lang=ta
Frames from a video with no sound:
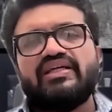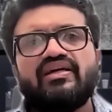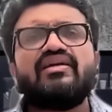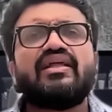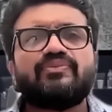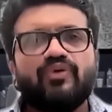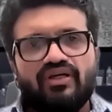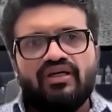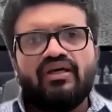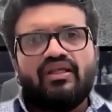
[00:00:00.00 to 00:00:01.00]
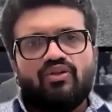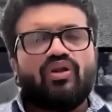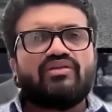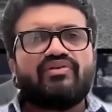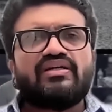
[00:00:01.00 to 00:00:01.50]
விடயங்கள் அதுபோல
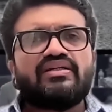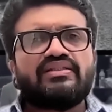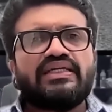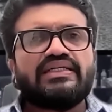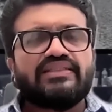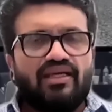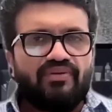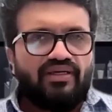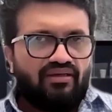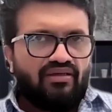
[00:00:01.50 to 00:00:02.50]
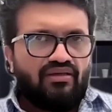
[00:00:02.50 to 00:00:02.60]
தொடர்ந்து வருகின்ற திங்கட்கிழமை